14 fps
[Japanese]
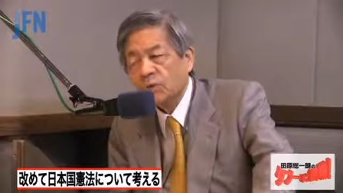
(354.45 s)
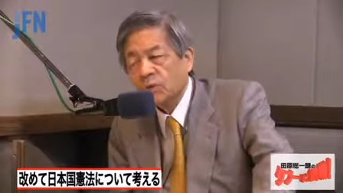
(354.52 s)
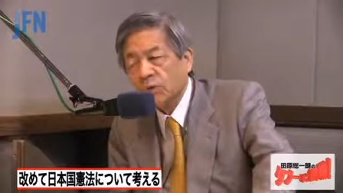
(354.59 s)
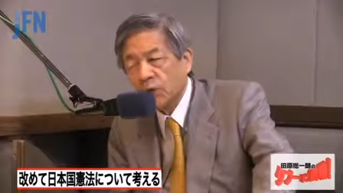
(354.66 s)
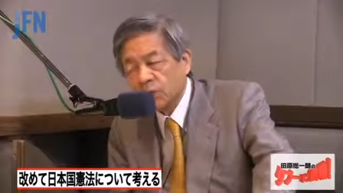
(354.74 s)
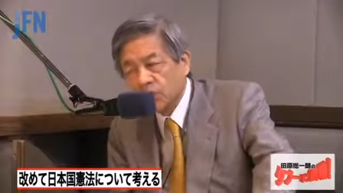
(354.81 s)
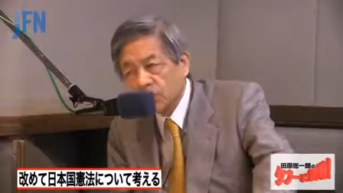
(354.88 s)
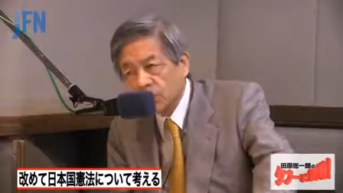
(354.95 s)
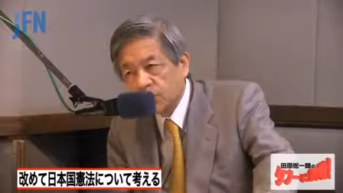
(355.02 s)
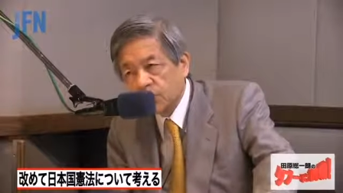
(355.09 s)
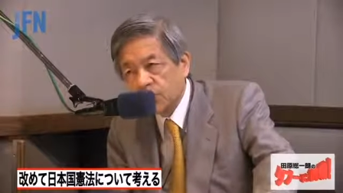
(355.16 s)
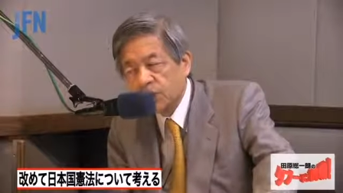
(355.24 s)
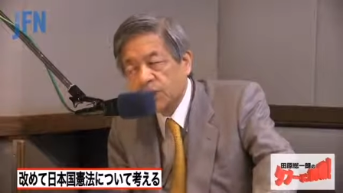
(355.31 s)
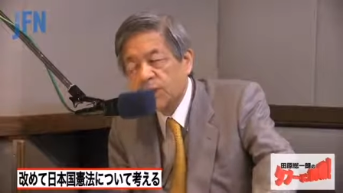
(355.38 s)
ちろんフランスも
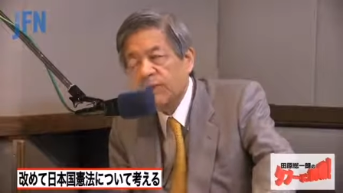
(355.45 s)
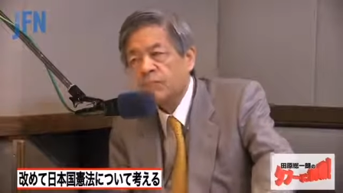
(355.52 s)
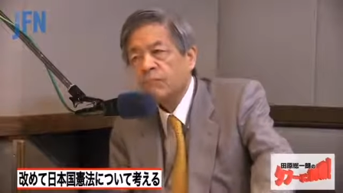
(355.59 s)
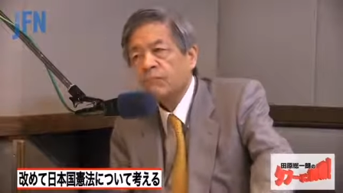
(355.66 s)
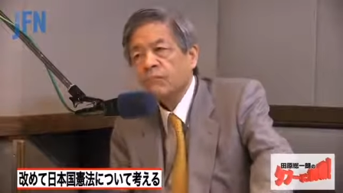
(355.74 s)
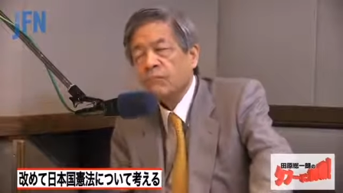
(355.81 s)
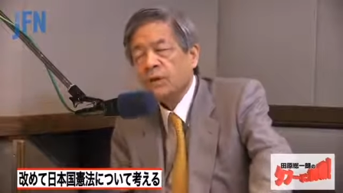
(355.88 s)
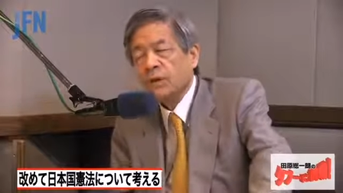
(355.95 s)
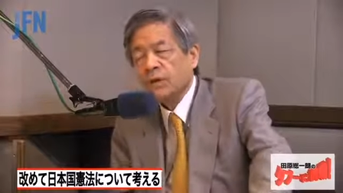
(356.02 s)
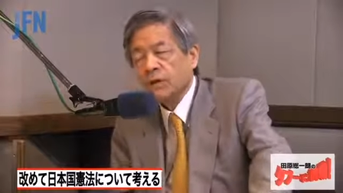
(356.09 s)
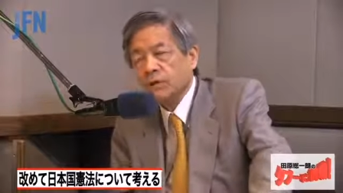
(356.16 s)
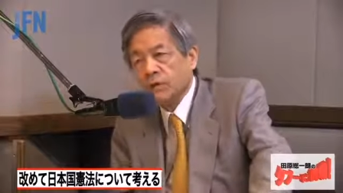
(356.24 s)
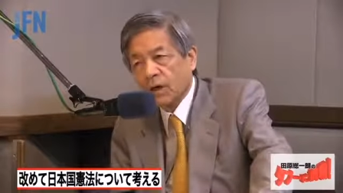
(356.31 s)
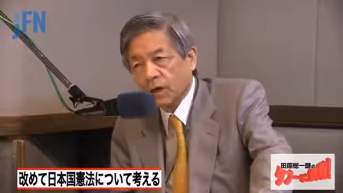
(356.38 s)
そうですがね
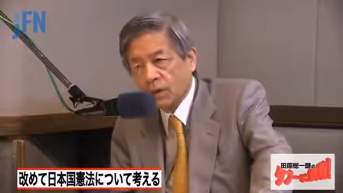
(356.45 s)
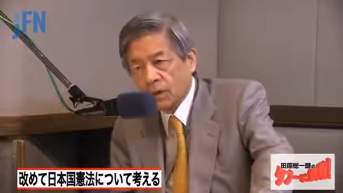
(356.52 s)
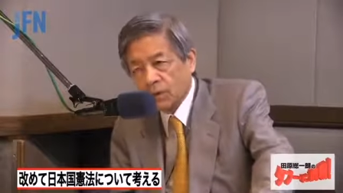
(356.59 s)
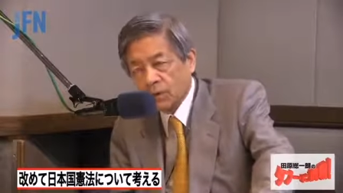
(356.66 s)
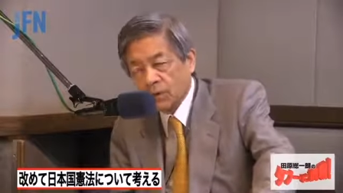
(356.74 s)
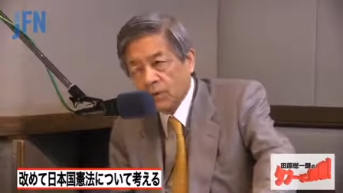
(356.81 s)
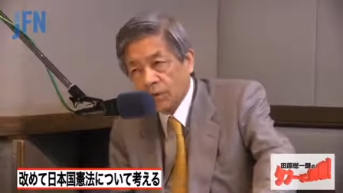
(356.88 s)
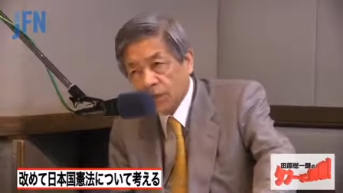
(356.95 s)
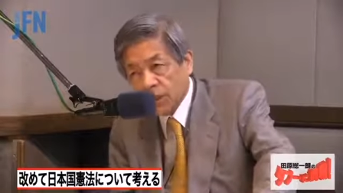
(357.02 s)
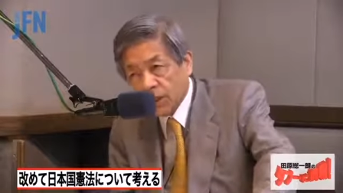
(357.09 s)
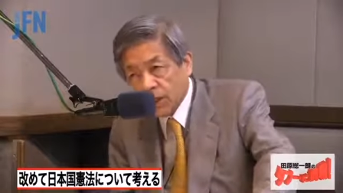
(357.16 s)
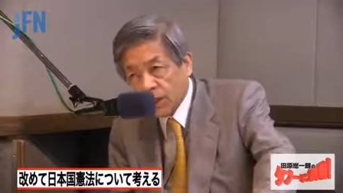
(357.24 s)
あるいはロシア